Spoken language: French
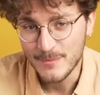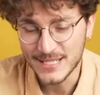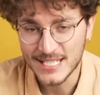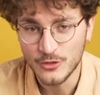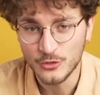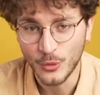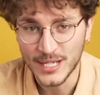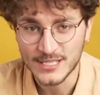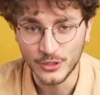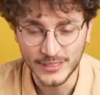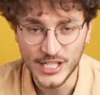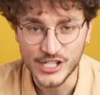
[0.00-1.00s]
mais il ne nous
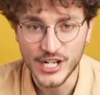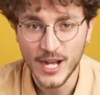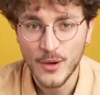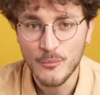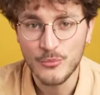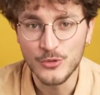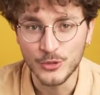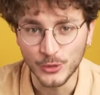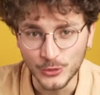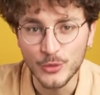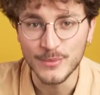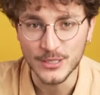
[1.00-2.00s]
reste déjà plus que
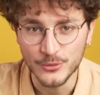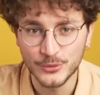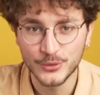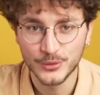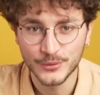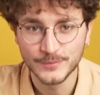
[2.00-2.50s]
deux minutes.